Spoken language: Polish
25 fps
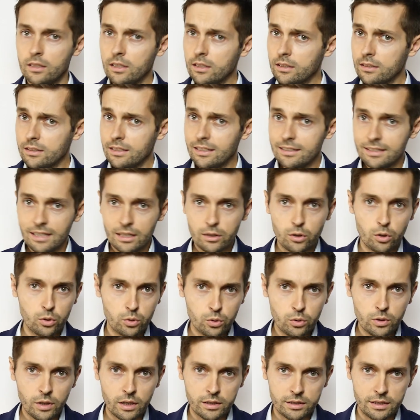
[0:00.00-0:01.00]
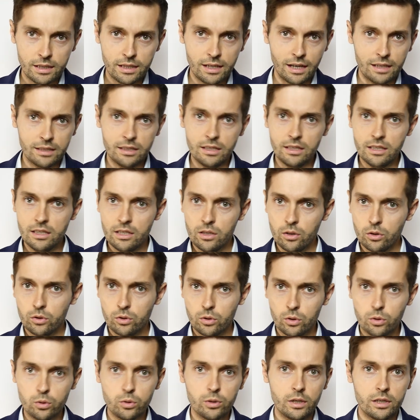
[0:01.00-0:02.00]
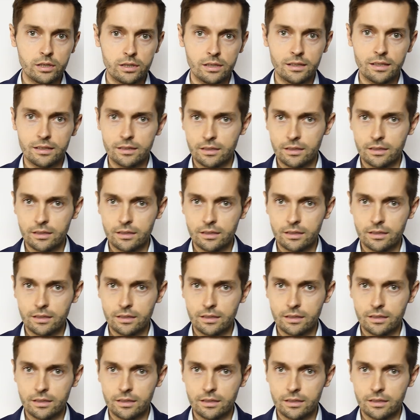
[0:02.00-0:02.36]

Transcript: Nikt nie zakochuje się ani nie odkochuje się na